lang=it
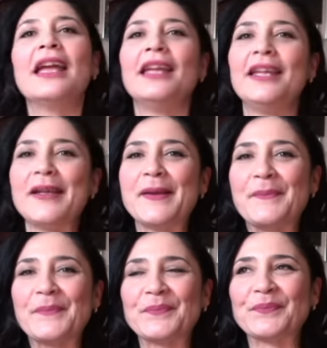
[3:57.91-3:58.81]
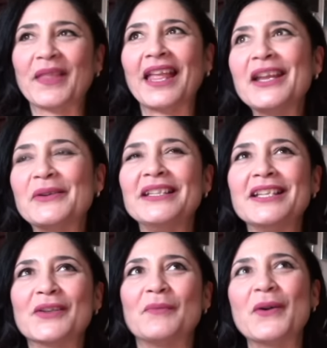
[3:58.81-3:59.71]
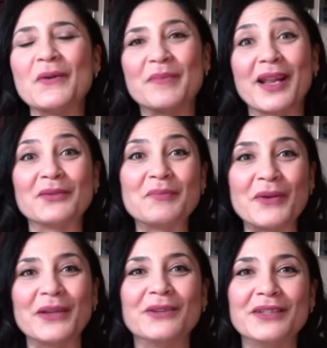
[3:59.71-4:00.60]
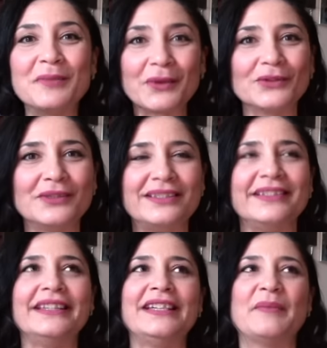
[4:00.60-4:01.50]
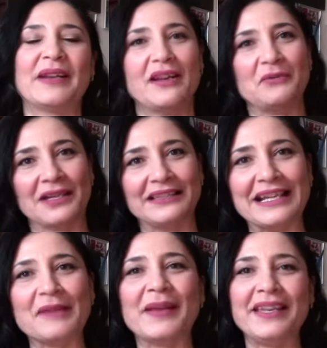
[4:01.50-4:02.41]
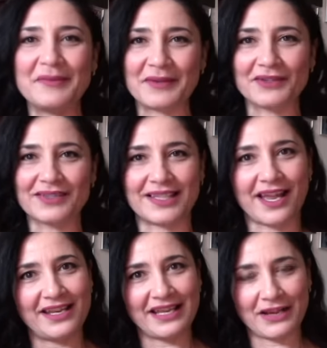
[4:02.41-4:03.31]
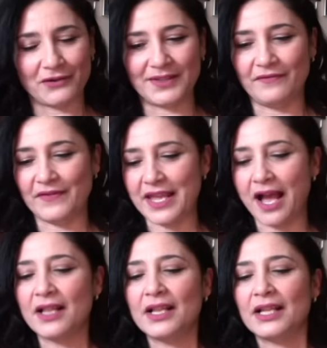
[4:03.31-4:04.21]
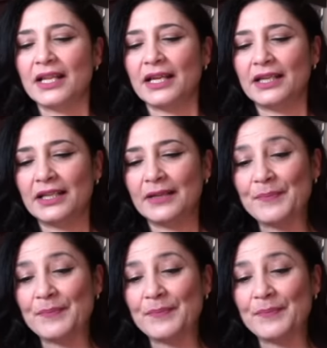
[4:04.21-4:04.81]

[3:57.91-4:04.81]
e, ehm, e quindi insomma ho comprato un pochino di prodottini per la cura dei capelli, per lo styling e così via. Ehm,